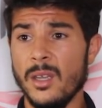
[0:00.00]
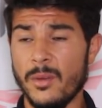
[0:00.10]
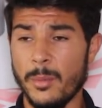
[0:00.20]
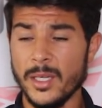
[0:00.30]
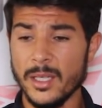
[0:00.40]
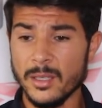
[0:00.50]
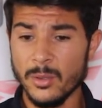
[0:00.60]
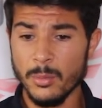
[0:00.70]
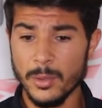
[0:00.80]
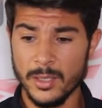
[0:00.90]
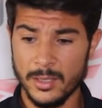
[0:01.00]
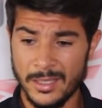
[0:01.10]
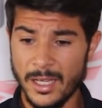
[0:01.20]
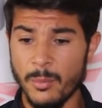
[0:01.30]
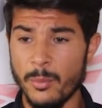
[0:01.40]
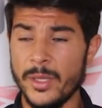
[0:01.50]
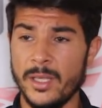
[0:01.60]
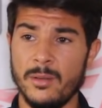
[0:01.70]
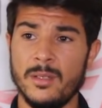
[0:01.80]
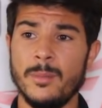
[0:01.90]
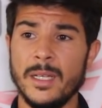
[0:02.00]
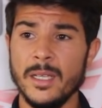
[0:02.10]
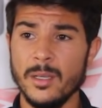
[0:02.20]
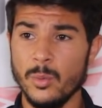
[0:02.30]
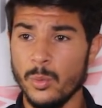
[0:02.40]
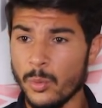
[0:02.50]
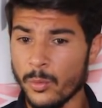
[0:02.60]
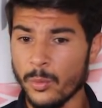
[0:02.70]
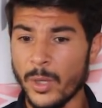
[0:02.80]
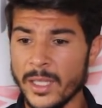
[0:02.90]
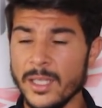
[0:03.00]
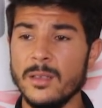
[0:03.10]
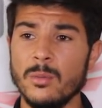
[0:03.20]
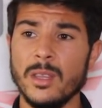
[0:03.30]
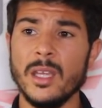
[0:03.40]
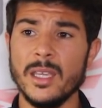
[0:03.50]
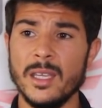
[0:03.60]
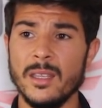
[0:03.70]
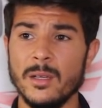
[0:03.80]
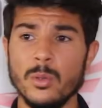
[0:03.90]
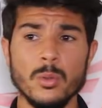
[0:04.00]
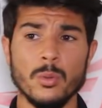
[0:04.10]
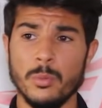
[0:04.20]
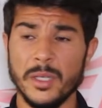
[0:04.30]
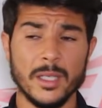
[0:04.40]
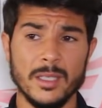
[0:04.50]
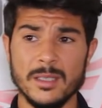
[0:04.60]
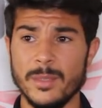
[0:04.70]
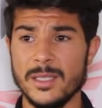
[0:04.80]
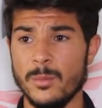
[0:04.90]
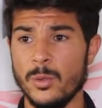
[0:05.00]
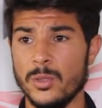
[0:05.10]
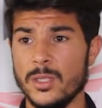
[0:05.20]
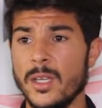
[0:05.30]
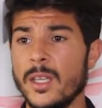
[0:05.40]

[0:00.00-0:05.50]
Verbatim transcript: فما حكيت ان هما تلعبوا بيا معناها وحكيت الوضعيه هذه الكل وباقي الناس ما يسمعوكش